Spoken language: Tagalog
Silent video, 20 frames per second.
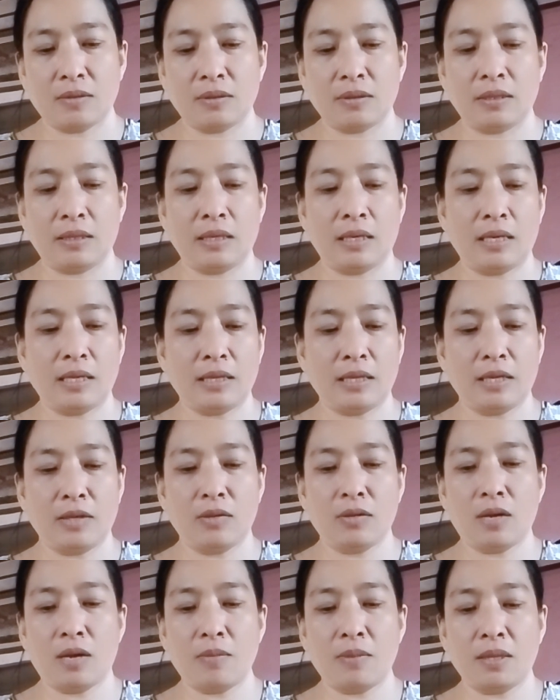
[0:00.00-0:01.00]
Hindi lang tayo
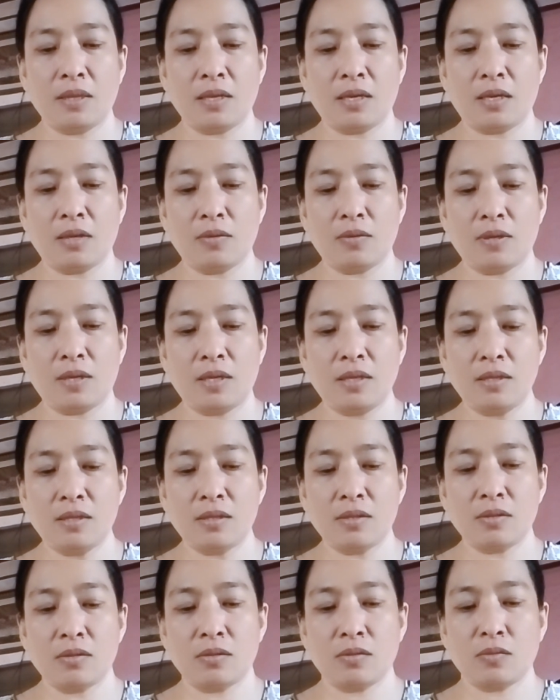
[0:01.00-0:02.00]
gamit ng ano guys.
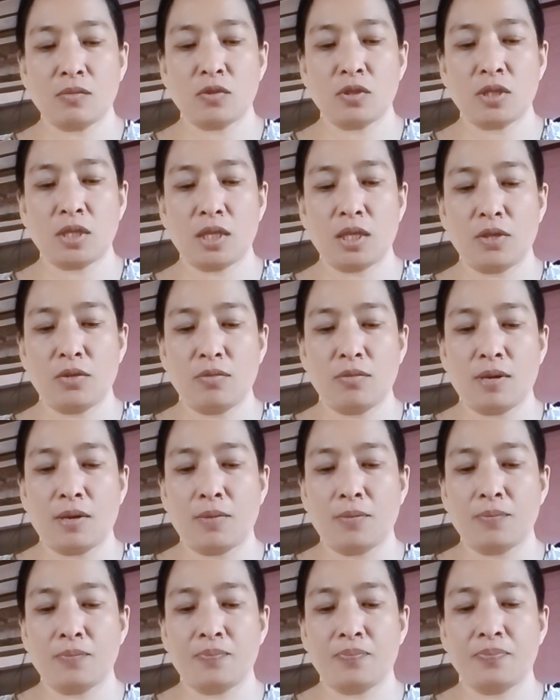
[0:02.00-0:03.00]
Yung kutsilyo ba?
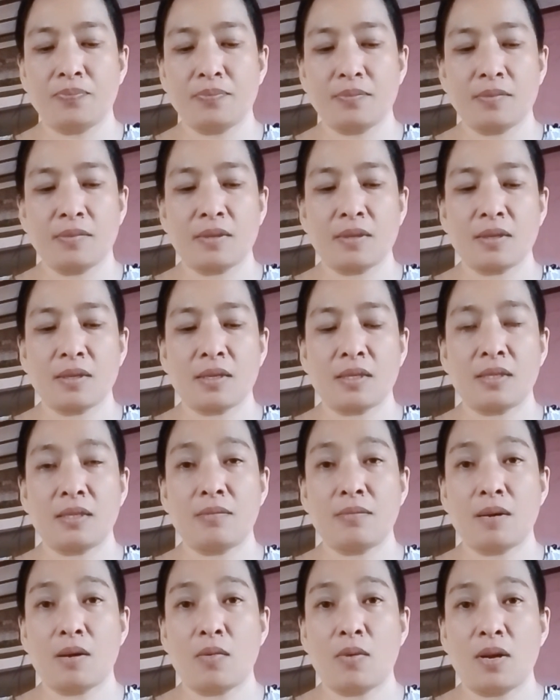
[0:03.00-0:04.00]
Kasi
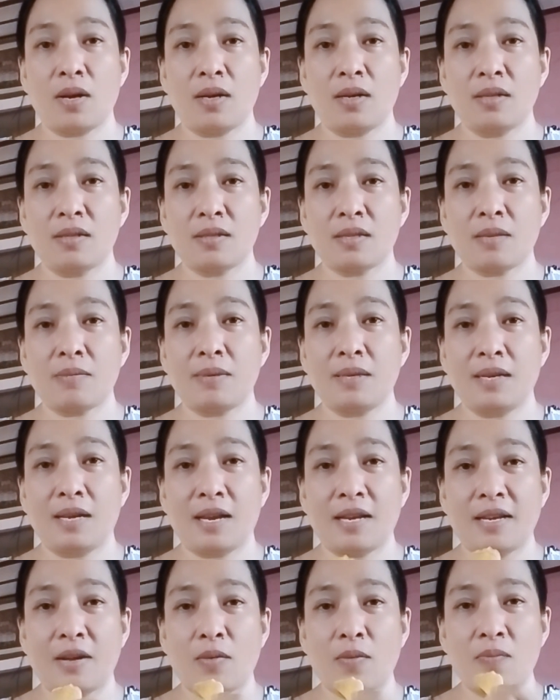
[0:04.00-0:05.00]
bawal. Sabi nila
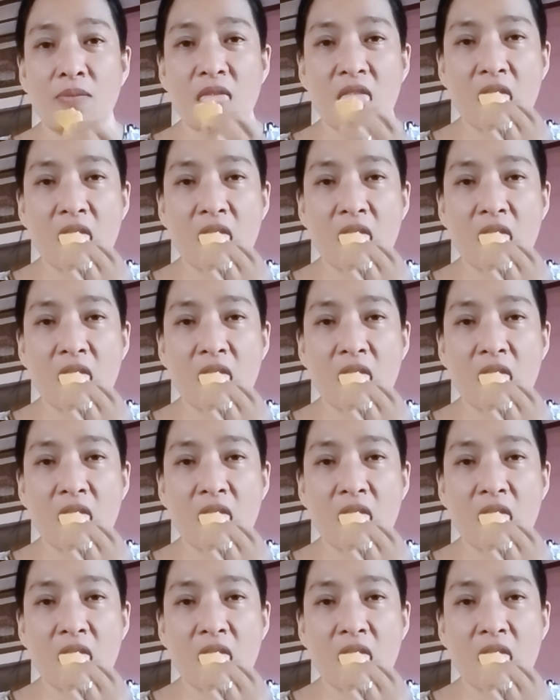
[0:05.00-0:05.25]
daw.